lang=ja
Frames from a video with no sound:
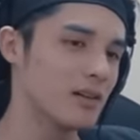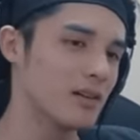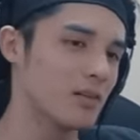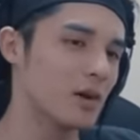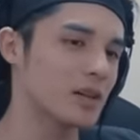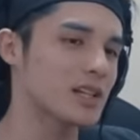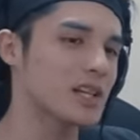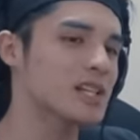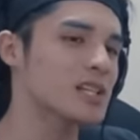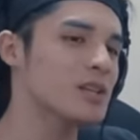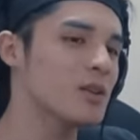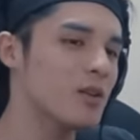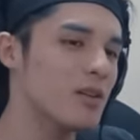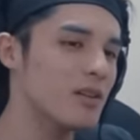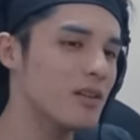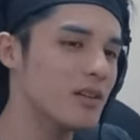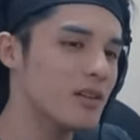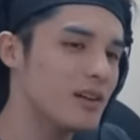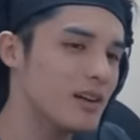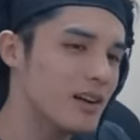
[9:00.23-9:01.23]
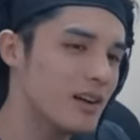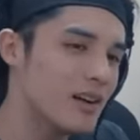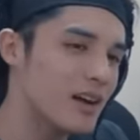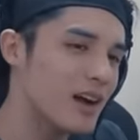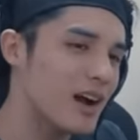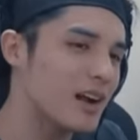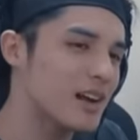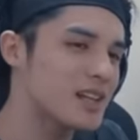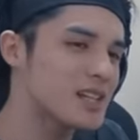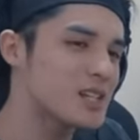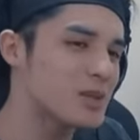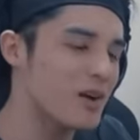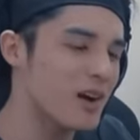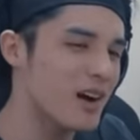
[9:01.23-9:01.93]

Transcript: 私の彼氏